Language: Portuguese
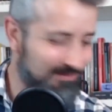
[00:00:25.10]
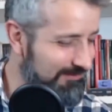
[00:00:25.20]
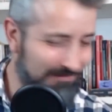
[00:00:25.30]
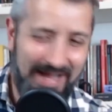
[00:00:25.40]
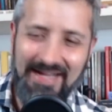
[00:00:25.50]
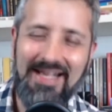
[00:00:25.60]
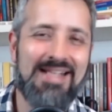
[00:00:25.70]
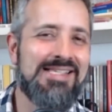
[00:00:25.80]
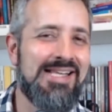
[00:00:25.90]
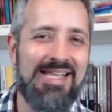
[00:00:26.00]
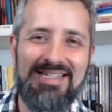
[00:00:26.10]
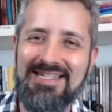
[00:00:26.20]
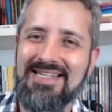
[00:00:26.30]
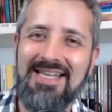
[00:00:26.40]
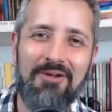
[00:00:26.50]
Marca na
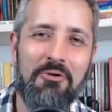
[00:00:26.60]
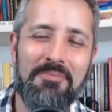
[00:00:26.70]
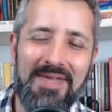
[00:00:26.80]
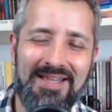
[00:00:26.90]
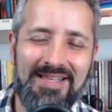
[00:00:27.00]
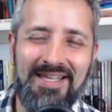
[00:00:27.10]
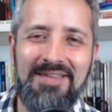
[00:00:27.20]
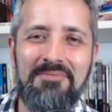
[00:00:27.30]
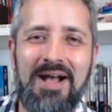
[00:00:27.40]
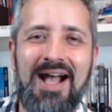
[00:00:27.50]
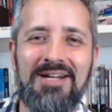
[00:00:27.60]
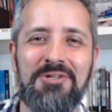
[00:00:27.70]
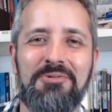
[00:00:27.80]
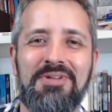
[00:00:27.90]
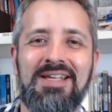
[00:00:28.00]
sinetinha, comenta aqui
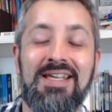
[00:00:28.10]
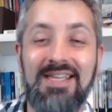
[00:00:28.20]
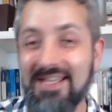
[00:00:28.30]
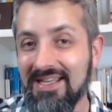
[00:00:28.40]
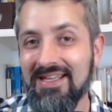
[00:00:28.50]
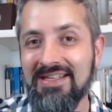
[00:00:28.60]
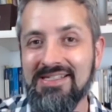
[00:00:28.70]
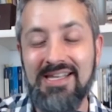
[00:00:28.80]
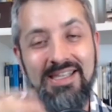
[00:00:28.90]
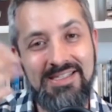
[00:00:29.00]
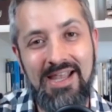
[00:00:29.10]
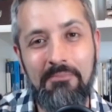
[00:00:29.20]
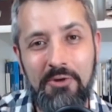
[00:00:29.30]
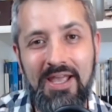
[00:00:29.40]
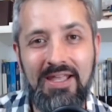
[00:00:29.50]
embaixo e, se quiser
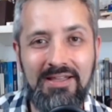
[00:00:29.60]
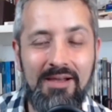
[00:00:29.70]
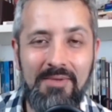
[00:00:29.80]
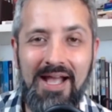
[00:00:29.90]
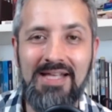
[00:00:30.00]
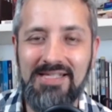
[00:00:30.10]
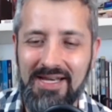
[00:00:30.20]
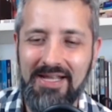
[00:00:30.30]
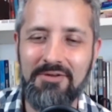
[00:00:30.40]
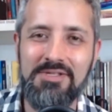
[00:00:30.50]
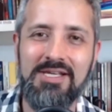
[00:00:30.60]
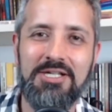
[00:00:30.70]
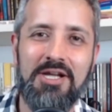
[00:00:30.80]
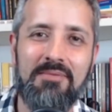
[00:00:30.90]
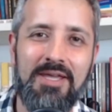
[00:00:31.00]
apoiar ainda mais, clica no
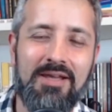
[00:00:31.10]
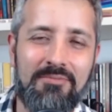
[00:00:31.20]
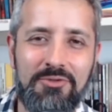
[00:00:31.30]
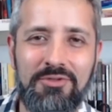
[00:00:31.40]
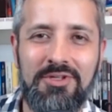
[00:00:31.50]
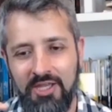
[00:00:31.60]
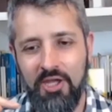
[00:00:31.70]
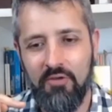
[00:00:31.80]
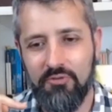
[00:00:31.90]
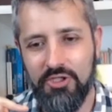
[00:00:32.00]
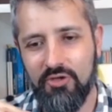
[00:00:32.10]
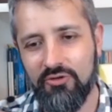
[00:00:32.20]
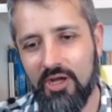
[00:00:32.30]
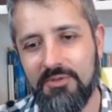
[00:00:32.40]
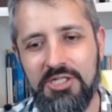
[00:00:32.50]
Seja Membro porque o
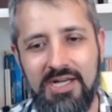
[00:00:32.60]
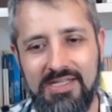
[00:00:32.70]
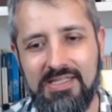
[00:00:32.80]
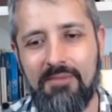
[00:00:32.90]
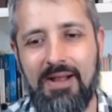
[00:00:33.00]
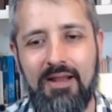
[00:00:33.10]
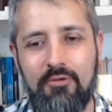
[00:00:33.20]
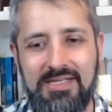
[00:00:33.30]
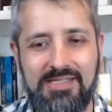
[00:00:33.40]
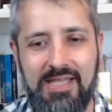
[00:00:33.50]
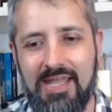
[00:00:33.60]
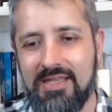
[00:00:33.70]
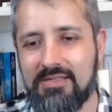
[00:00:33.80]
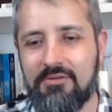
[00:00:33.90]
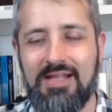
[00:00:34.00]
Norbert Elias trabalha com as teias, com a